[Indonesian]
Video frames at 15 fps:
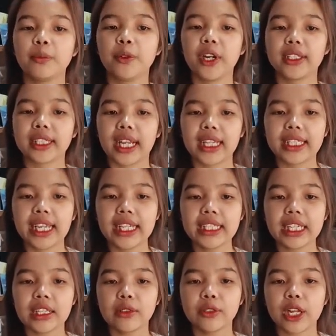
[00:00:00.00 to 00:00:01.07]
Buat kalian
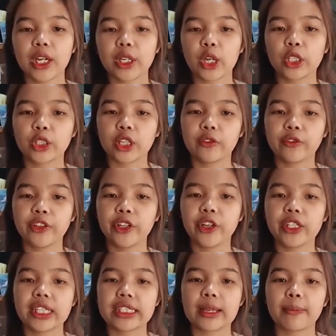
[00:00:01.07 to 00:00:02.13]
yang udah nonton
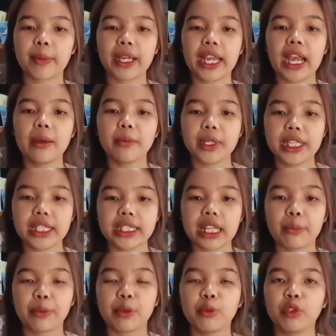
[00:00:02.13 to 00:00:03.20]
videonya sampai habis
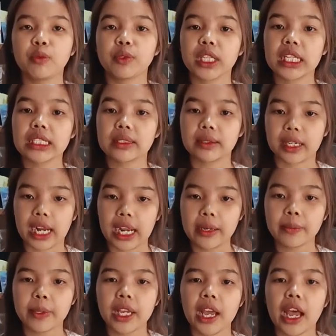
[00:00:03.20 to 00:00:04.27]
tapi belum
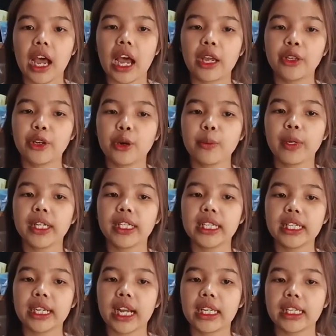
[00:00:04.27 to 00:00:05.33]
subscribe, ayo
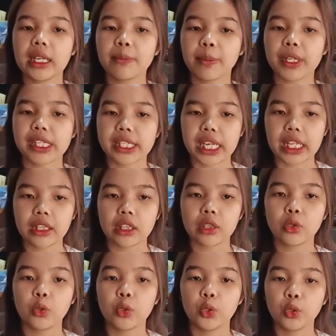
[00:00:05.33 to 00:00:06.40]
mending kalian pencet
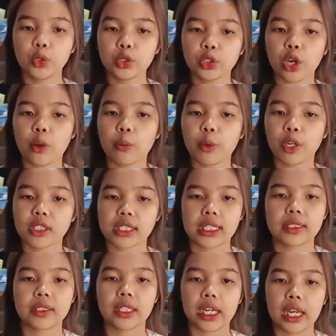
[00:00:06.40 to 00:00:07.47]
dulu tombol
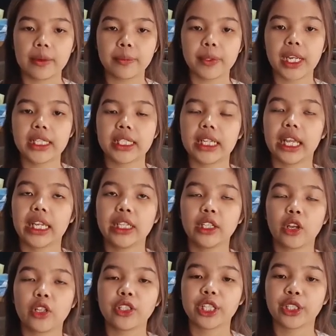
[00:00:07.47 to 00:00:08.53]
subscribe dan nyalain
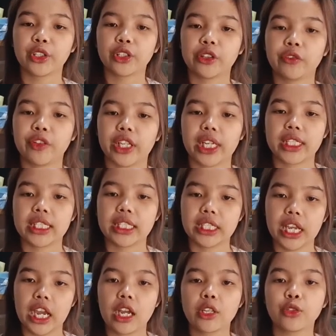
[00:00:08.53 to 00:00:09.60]
lonceng
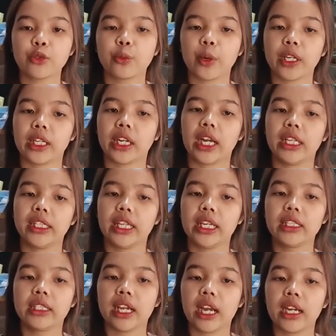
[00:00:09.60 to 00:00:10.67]
notifikasinya supaya
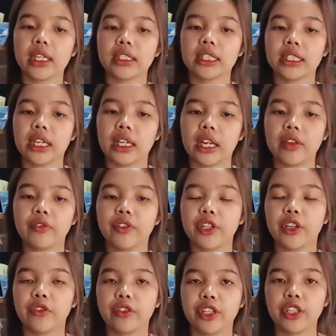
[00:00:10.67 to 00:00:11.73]
kalian gak ketinggalan
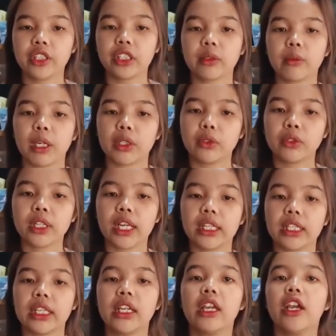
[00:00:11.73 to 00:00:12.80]
video-video terbaru
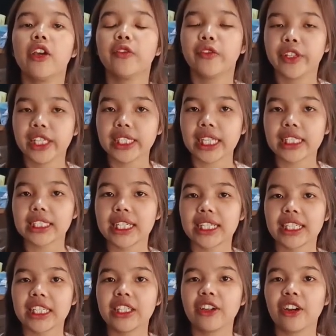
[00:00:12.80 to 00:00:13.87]
dari Vineta
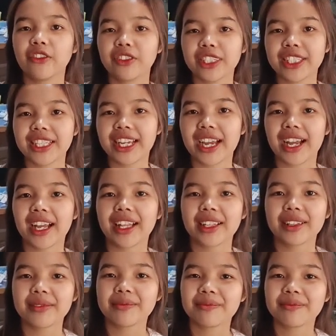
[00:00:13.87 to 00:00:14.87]
Official.